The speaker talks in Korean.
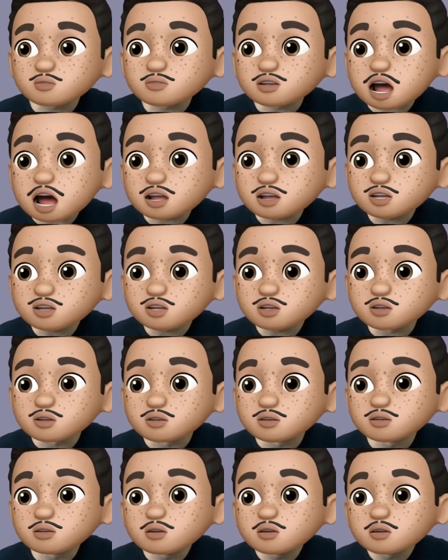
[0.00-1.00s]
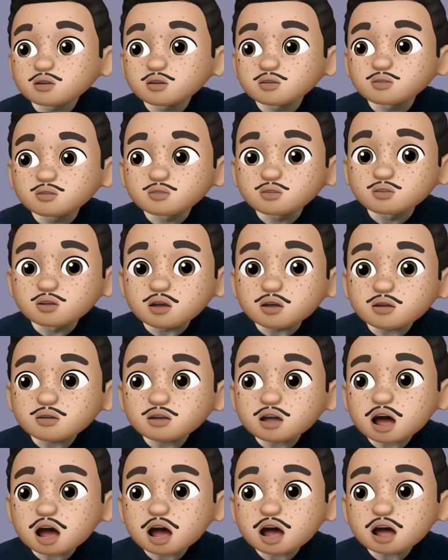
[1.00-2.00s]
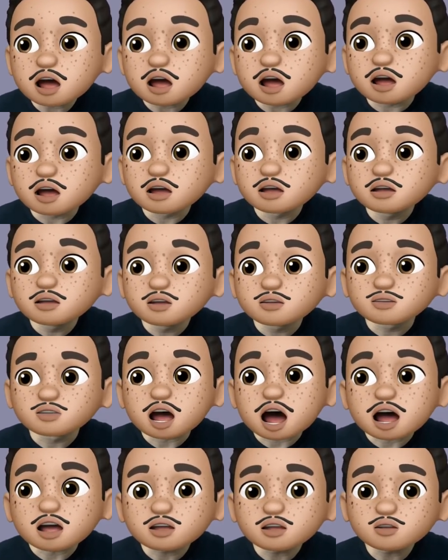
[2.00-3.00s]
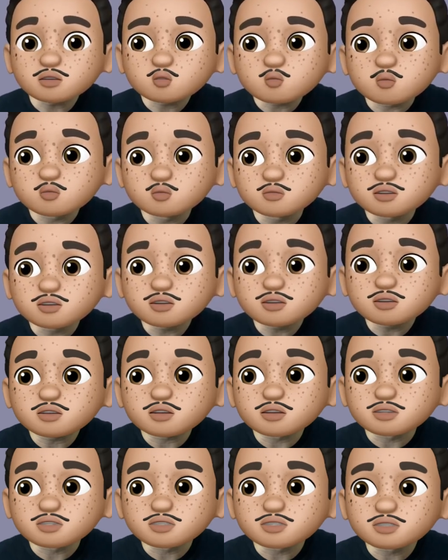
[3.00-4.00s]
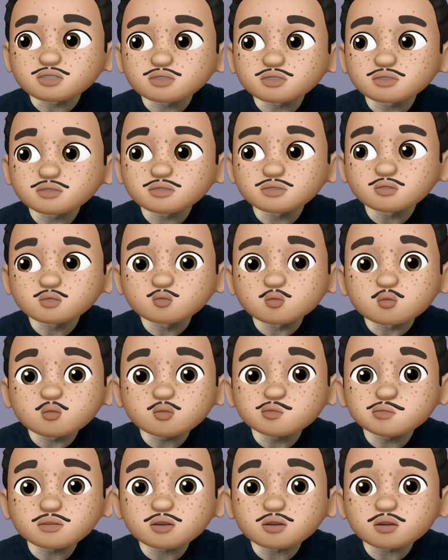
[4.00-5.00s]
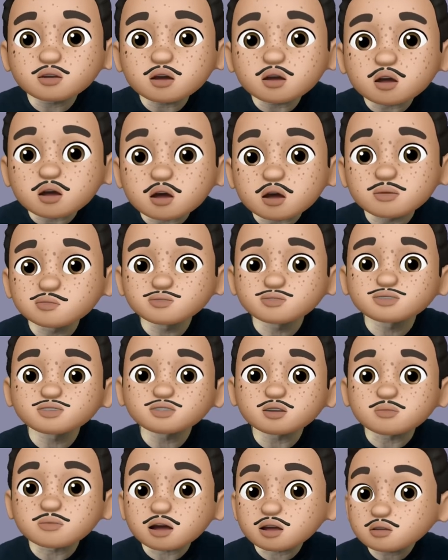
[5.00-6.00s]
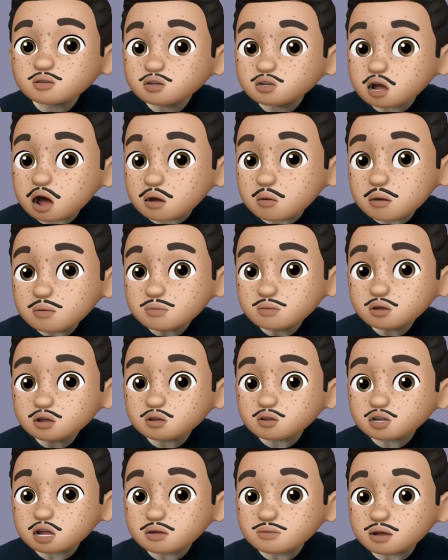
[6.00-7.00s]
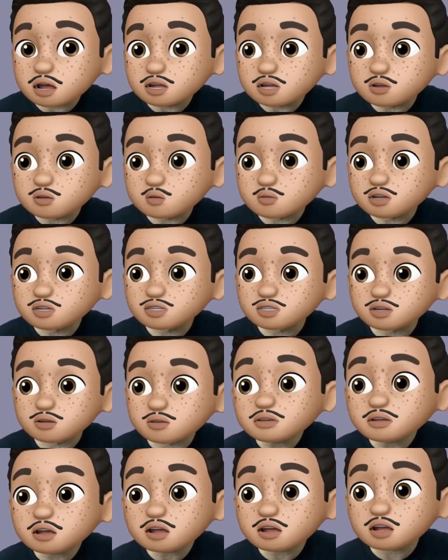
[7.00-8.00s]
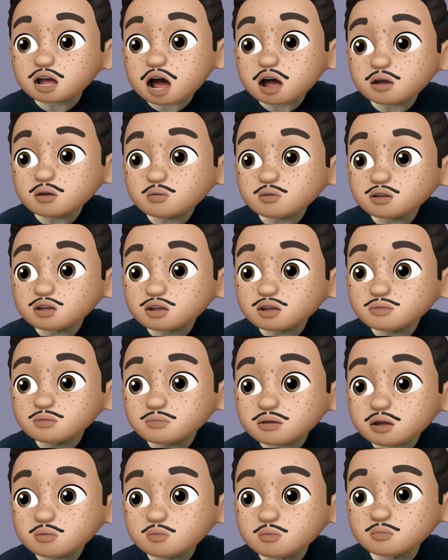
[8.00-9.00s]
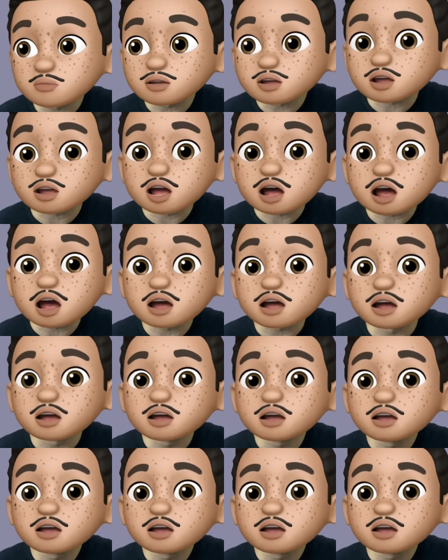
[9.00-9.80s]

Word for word: 나는 너가 나를 돕는 것 도울 필요가 없어. 바로 겸업문 형태를 만들고 있어요. 그때 야오는 바로 뭡니까?